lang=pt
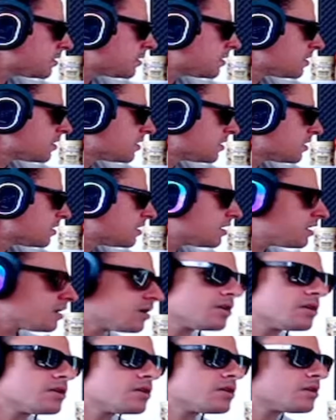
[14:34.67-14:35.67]
Muito do
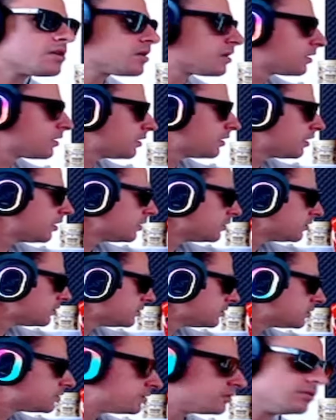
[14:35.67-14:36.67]
seu conteúdo qual sua
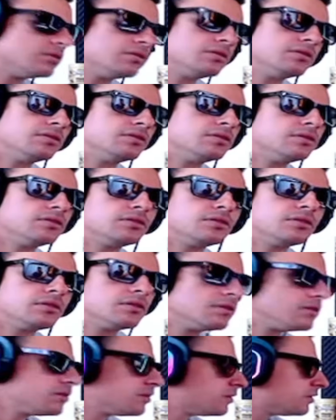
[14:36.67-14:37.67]
arma favorita?
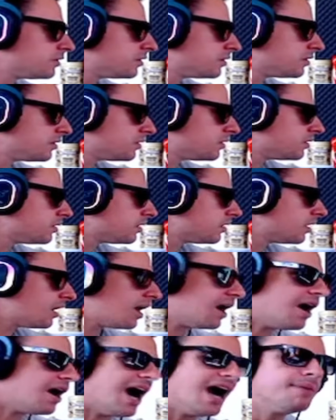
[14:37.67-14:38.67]

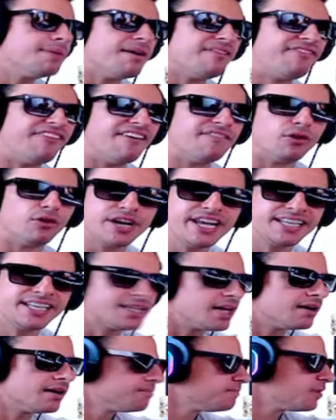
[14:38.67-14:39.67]
Arma
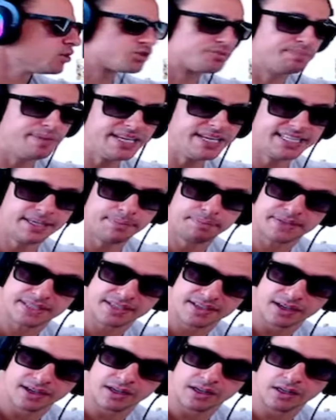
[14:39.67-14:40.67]
favorita? Meus
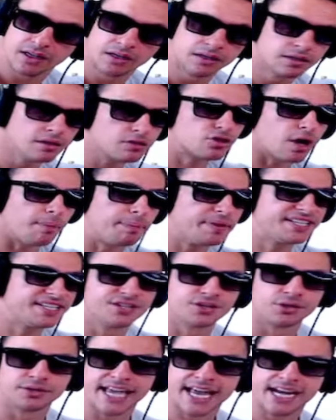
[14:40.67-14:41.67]
bíceps? Eu só
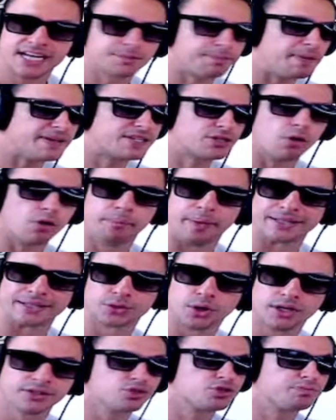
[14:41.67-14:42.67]
preciso deles pra estompar
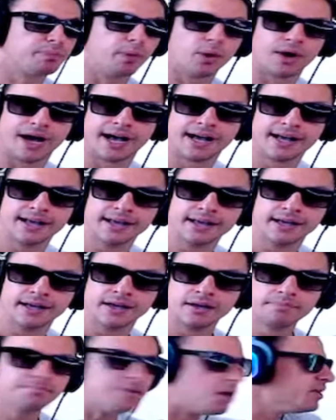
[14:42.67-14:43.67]
todos, porra?
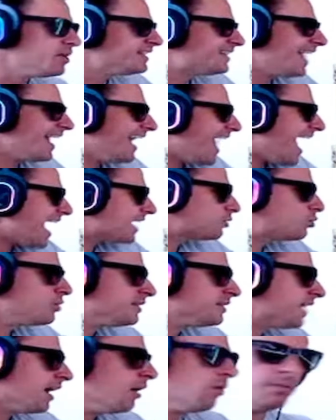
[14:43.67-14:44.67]
Meu intelecto,
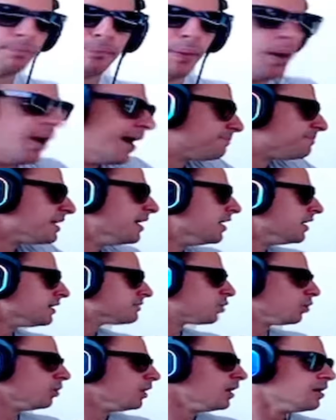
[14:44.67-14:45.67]
então? Porra,
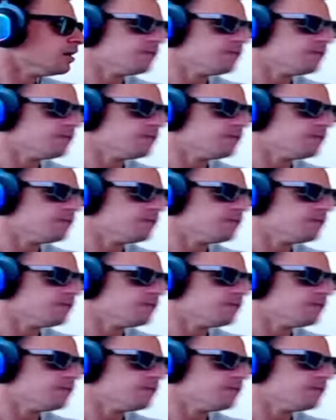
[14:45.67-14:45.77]
tu...